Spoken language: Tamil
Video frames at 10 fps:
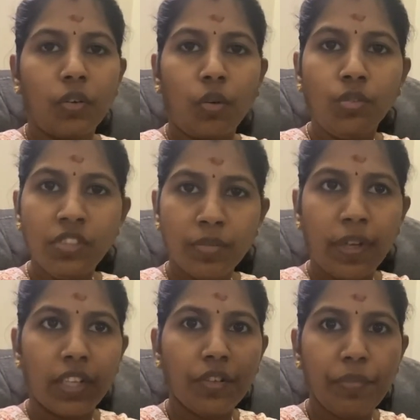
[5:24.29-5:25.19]

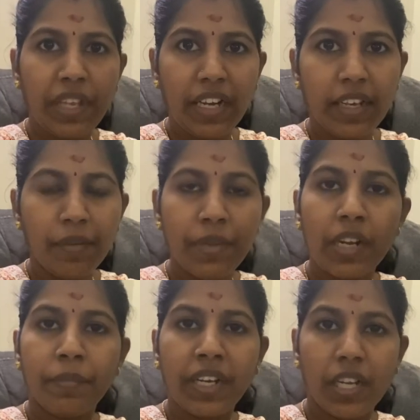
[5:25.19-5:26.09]
கொஞ்சமாக அதாவது மீடியம்
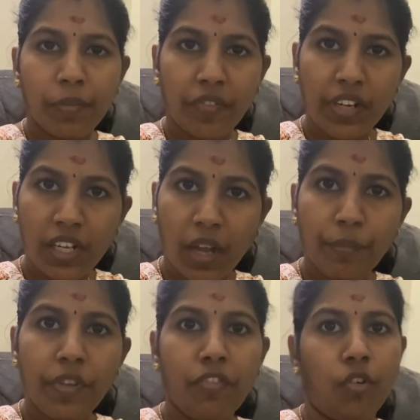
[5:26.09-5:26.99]
இல்லை மீடியமை விட
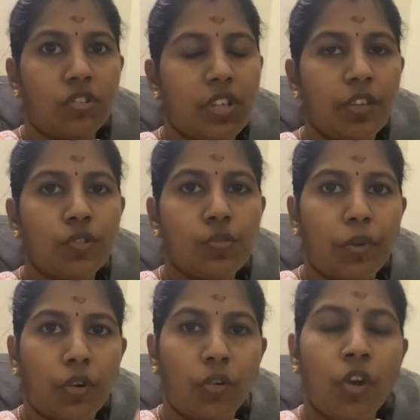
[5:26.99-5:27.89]
கம்மி ஃபோர்ஸ் தான் யூஸ்
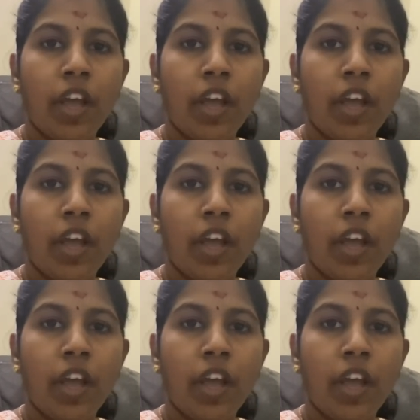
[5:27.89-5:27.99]
பண்ணோம்